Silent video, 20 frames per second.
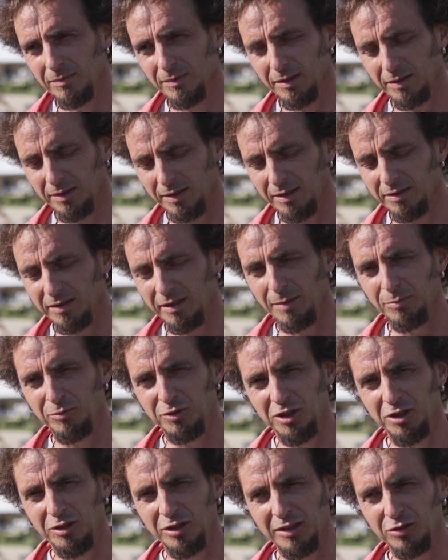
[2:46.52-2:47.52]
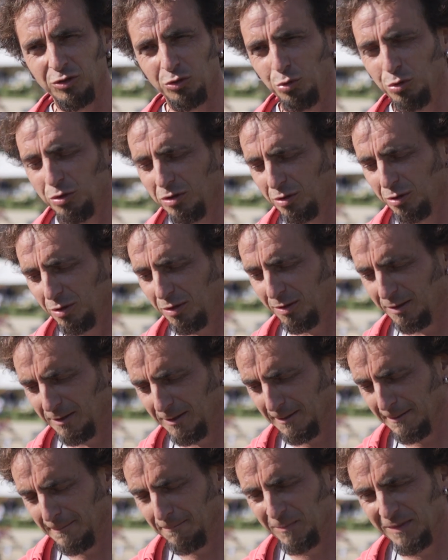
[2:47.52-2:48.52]
Ça, c'est un petit astuce. Euh,
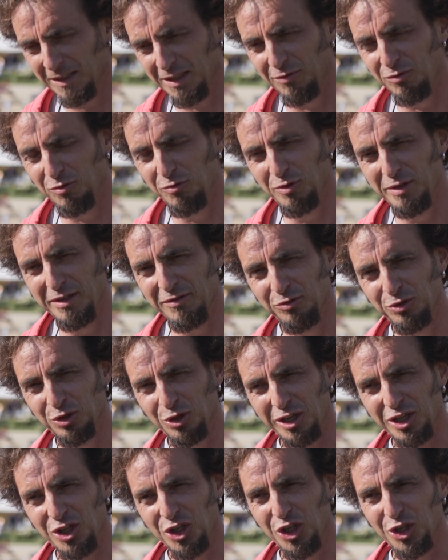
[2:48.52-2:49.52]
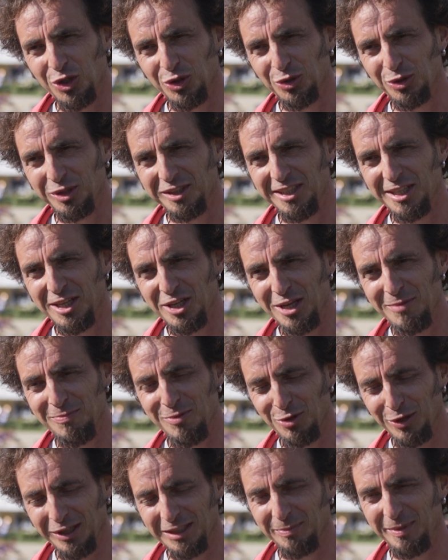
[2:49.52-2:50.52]
si vous voulez vous enrichir en oxygène,
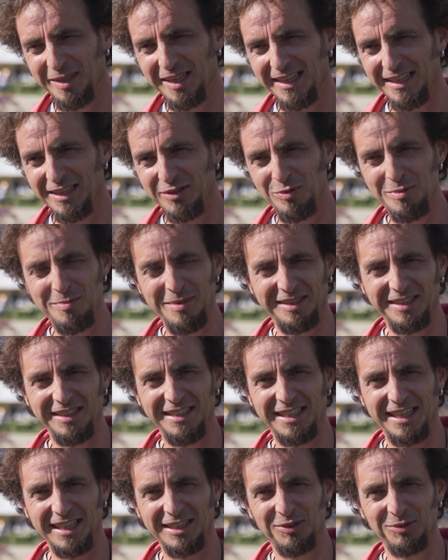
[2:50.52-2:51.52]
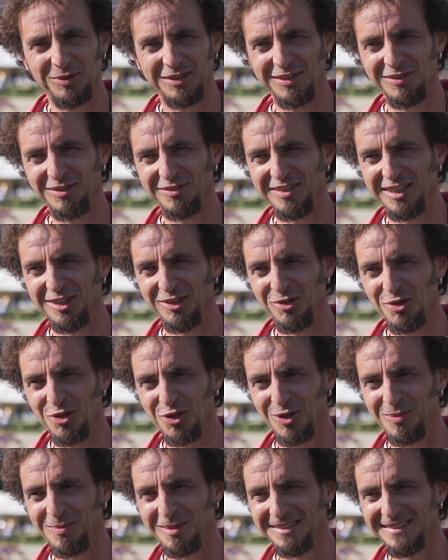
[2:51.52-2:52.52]
mieux respirer à la nuit, mettez des cactus à vos fenêtres de
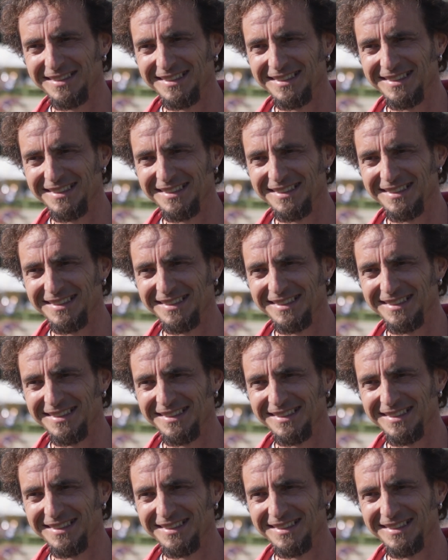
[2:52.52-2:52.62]
chambre.